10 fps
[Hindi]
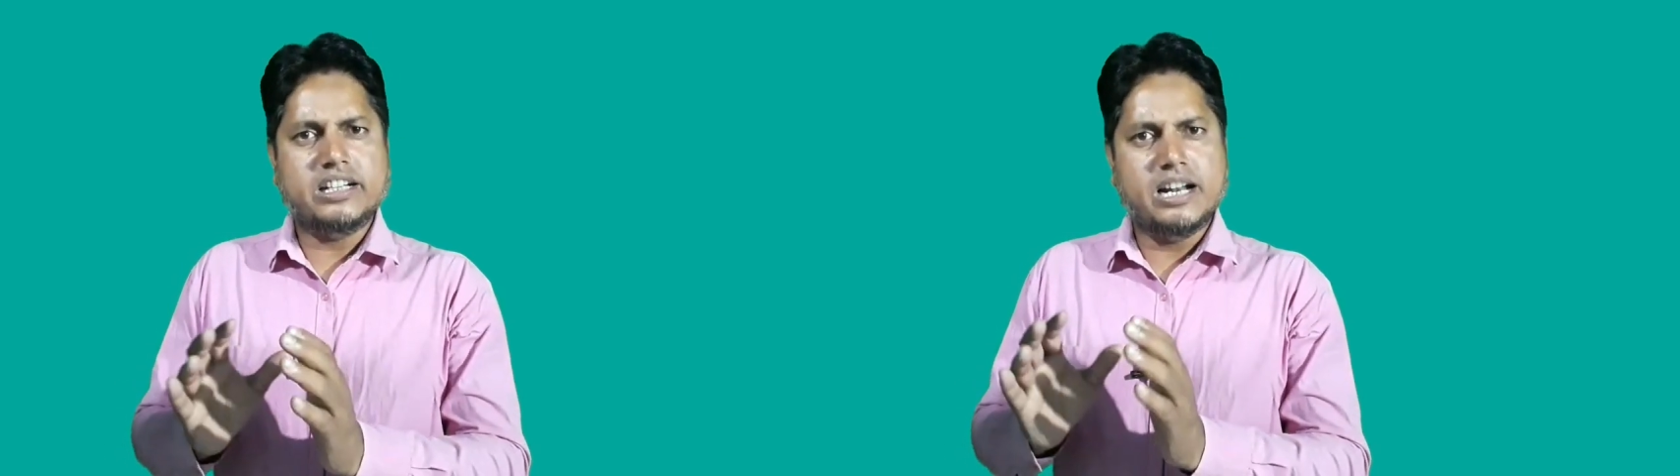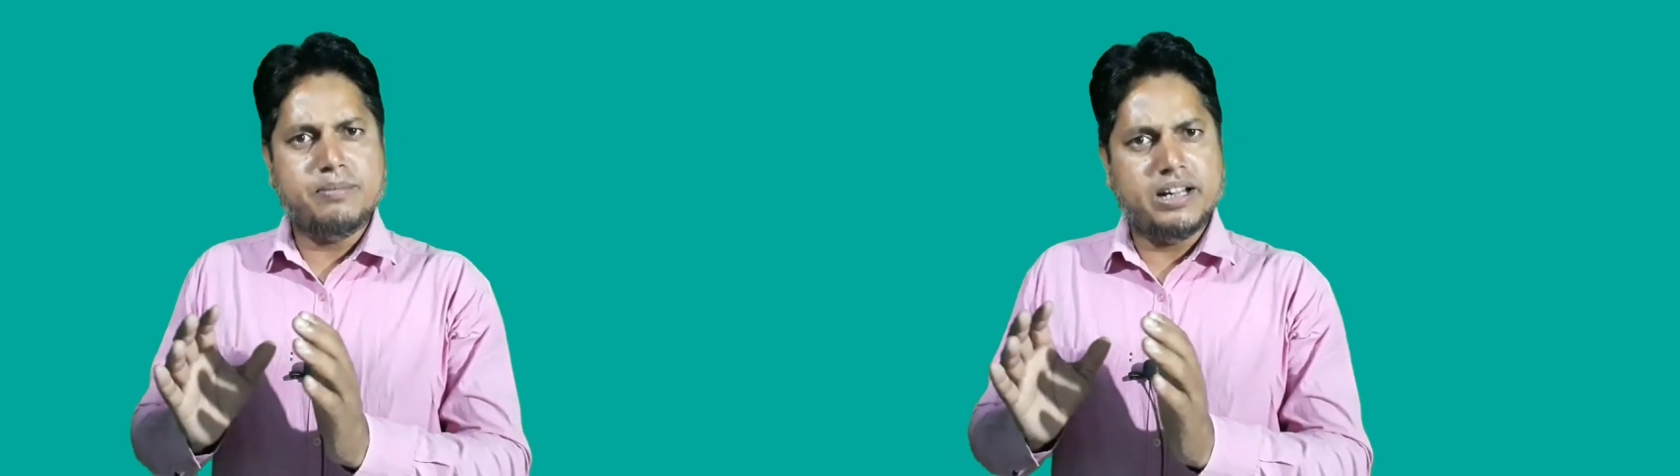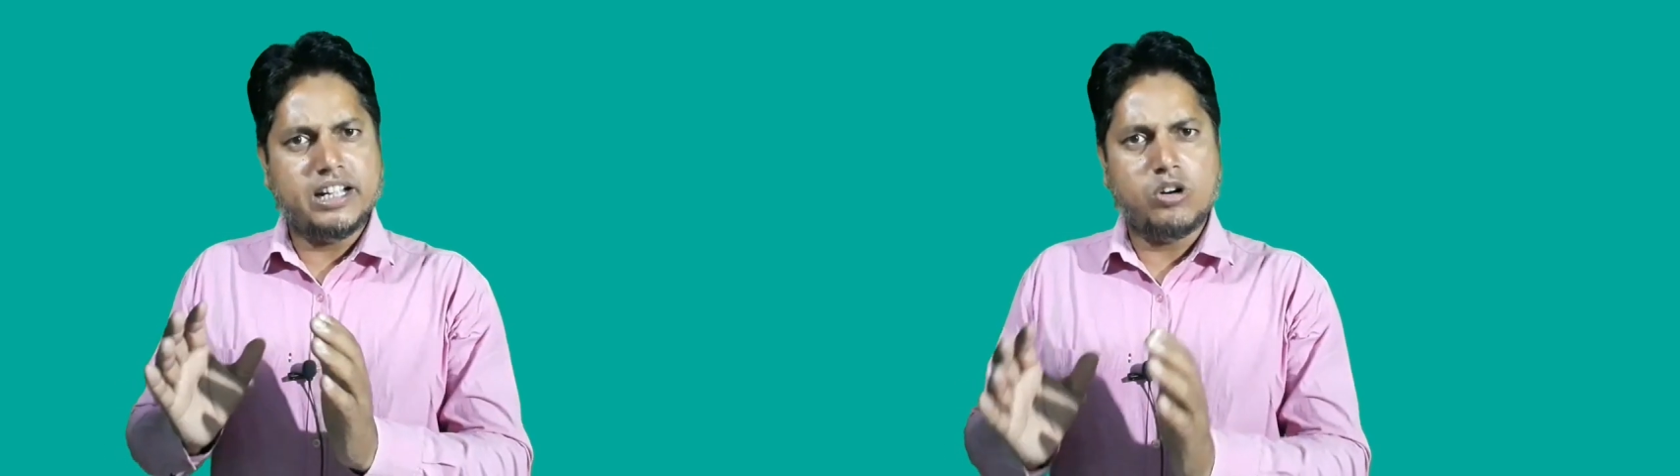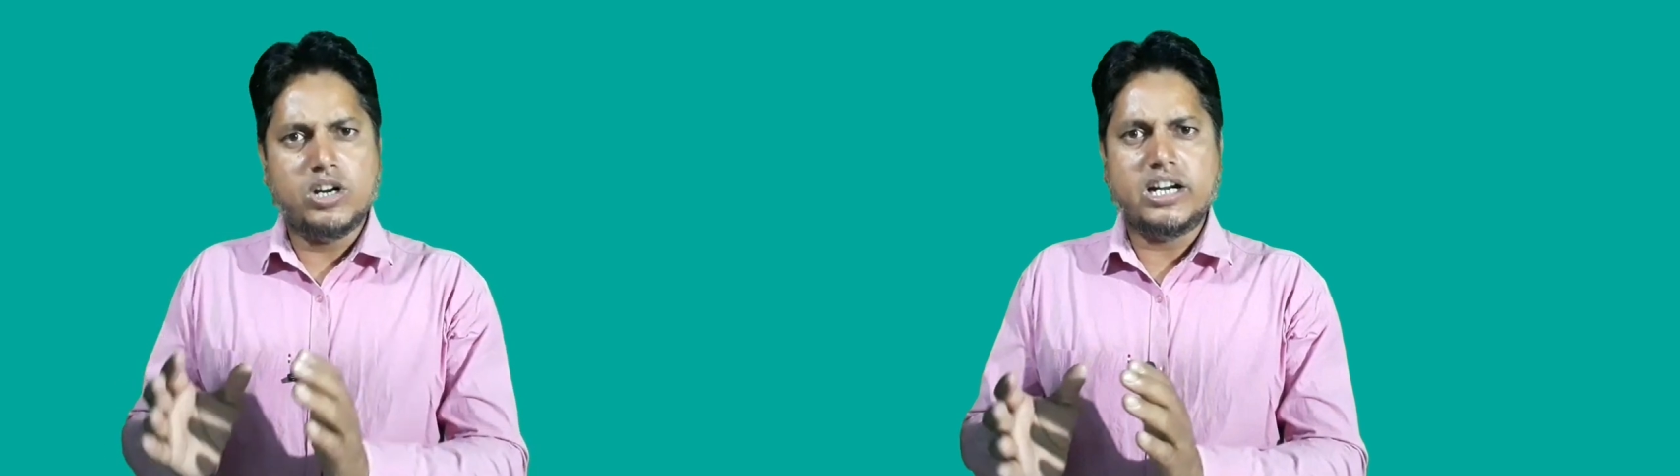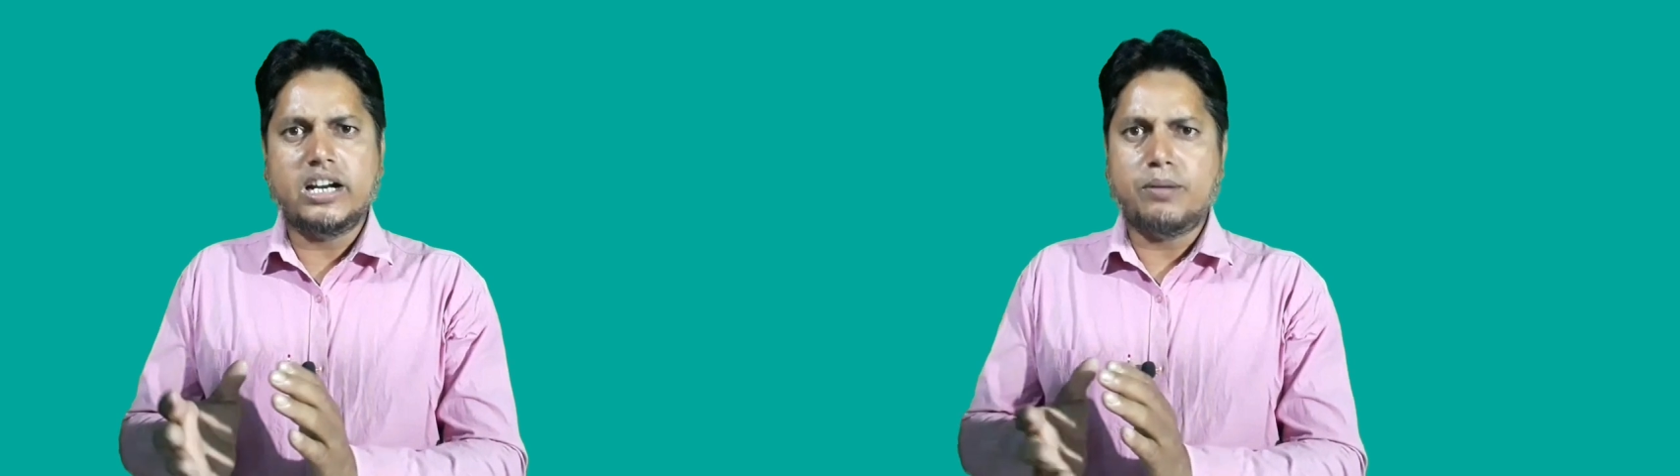डेढ़ महीने तक
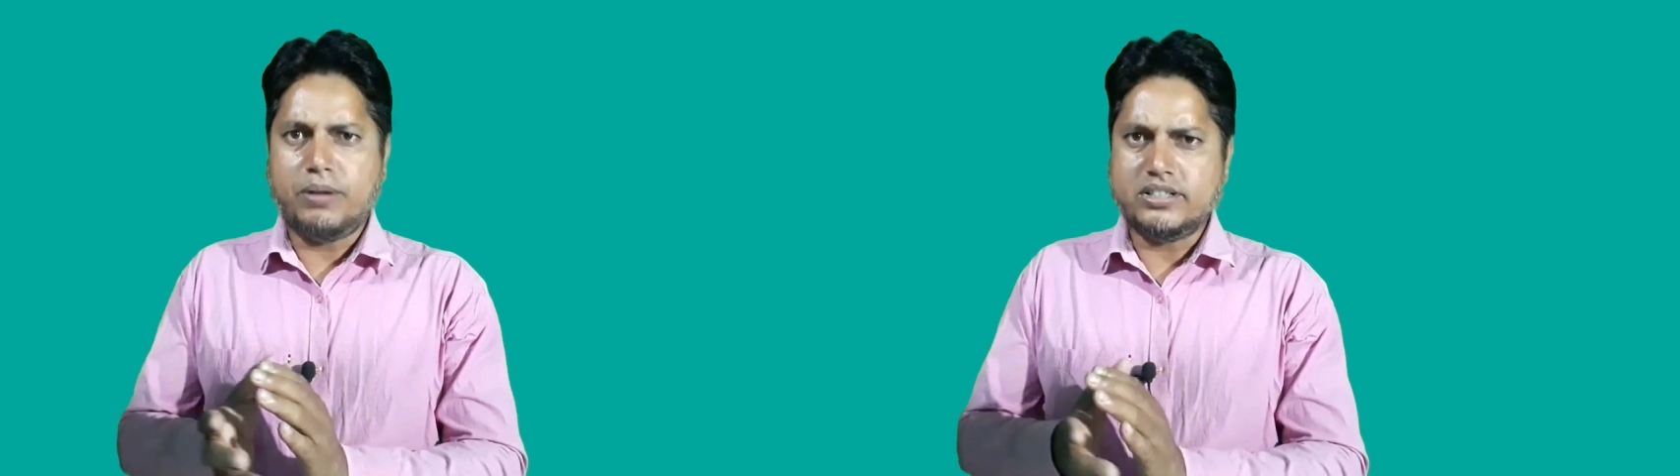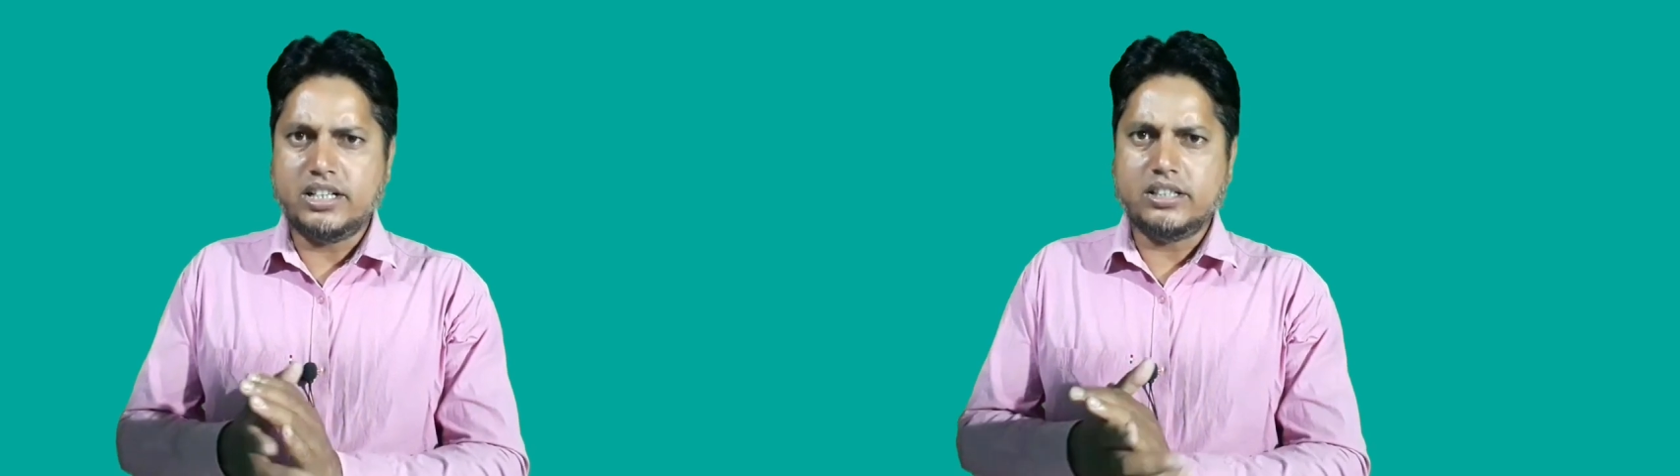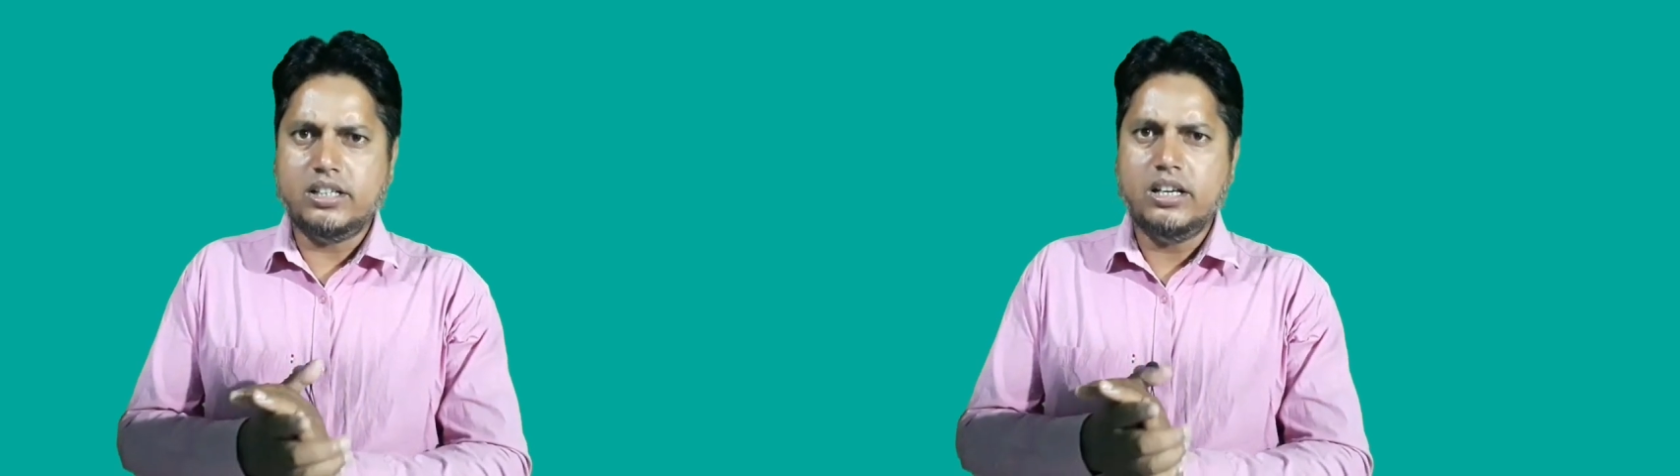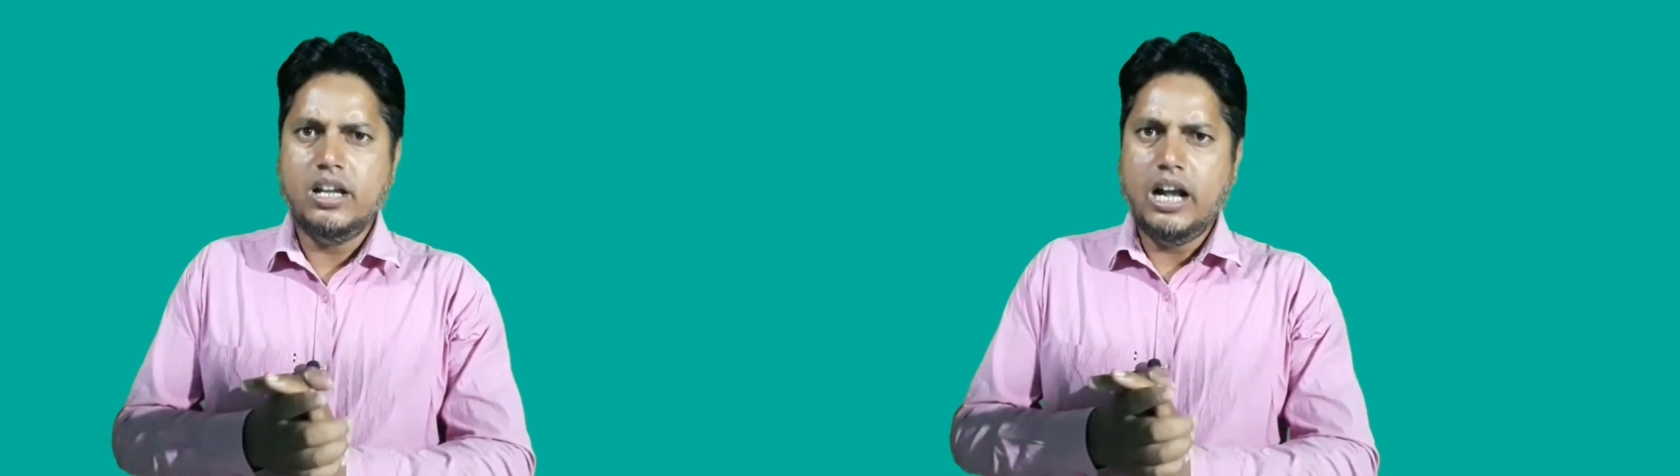वेट करना पड़ सकते हैं